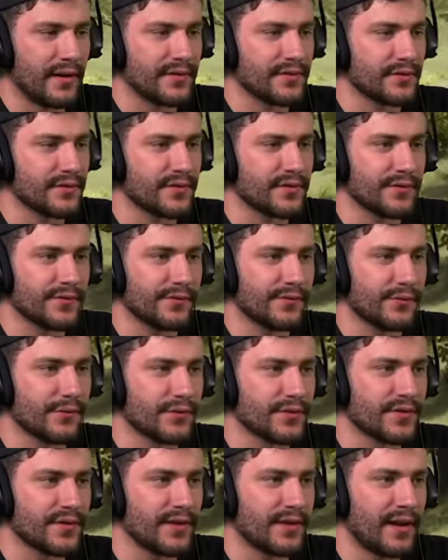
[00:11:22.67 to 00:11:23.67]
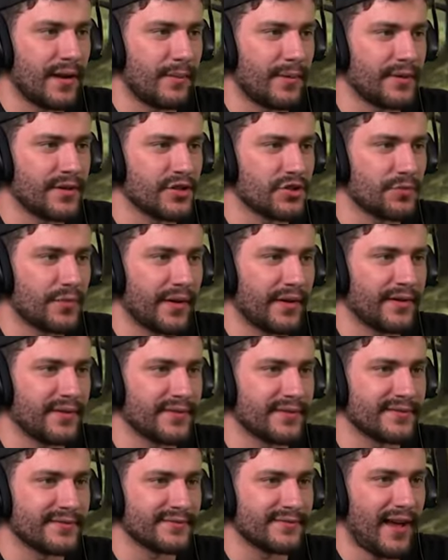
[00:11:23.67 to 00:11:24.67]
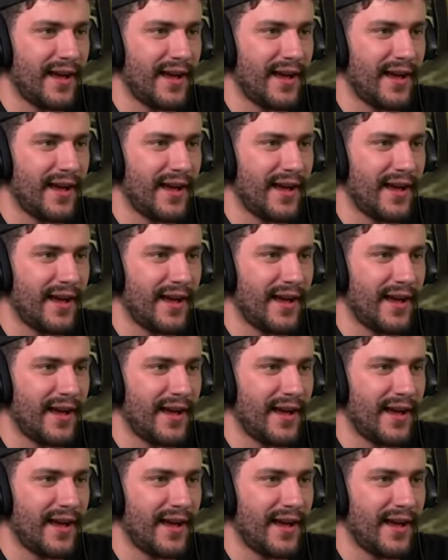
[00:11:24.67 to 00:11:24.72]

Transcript: Lass uns zu Fuß hin, aber nicht sprinten.